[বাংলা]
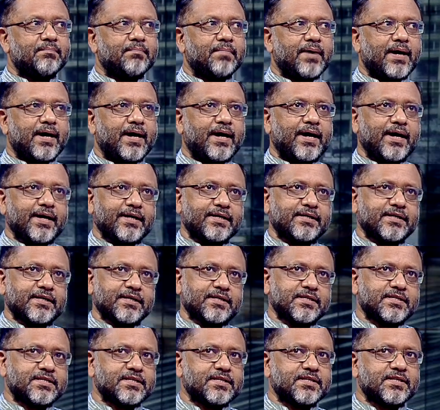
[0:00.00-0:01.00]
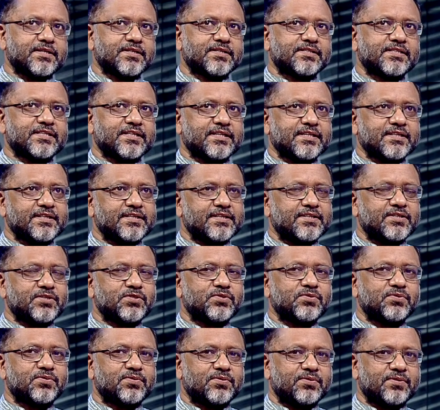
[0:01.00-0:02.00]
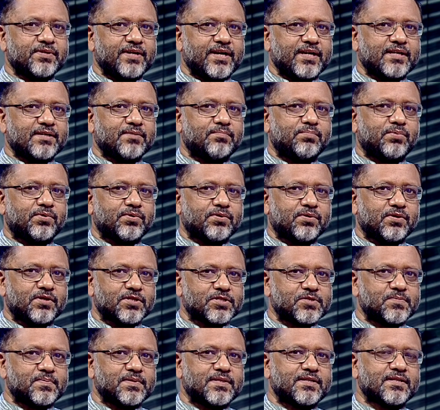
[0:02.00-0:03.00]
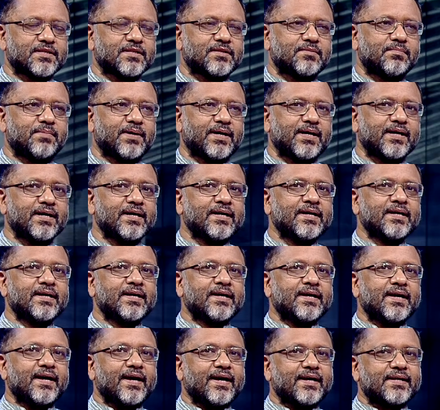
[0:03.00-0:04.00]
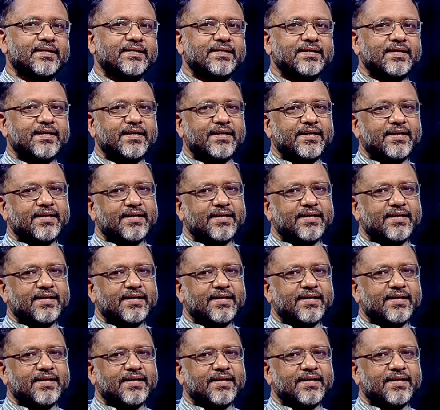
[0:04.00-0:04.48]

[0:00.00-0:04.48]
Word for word: বা একটা ইন্টেরিয়ার সেখান থেকে শুরু করে একটা বড় হসপিটাল বা একটা